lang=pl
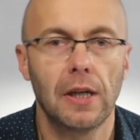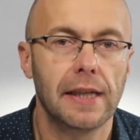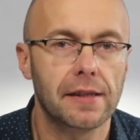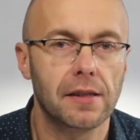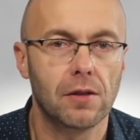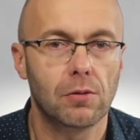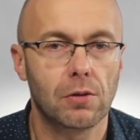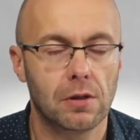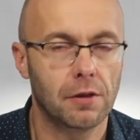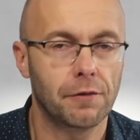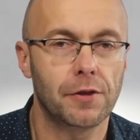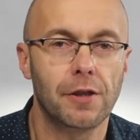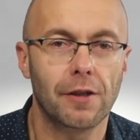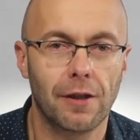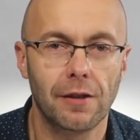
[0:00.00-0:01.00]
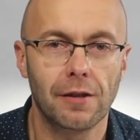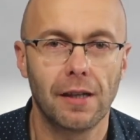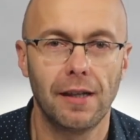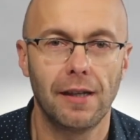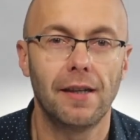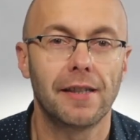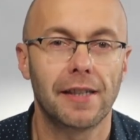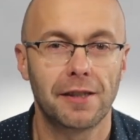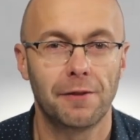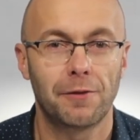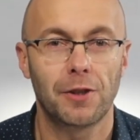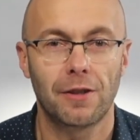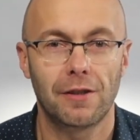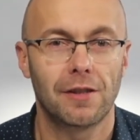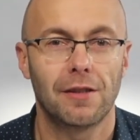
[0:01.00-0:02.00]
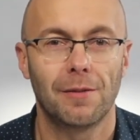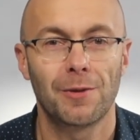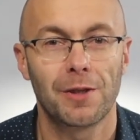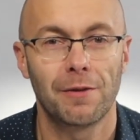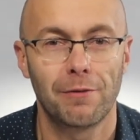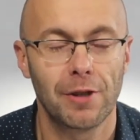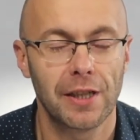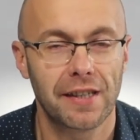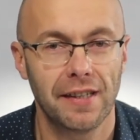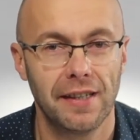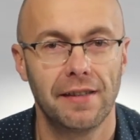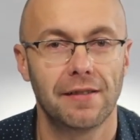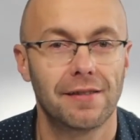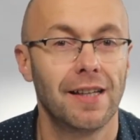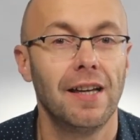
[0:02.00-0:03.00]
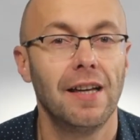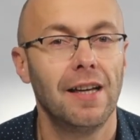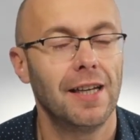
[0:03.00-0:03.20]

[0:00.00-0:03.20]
a jak nie jutro, to w środę, a jak nie w środę, to może w weekend,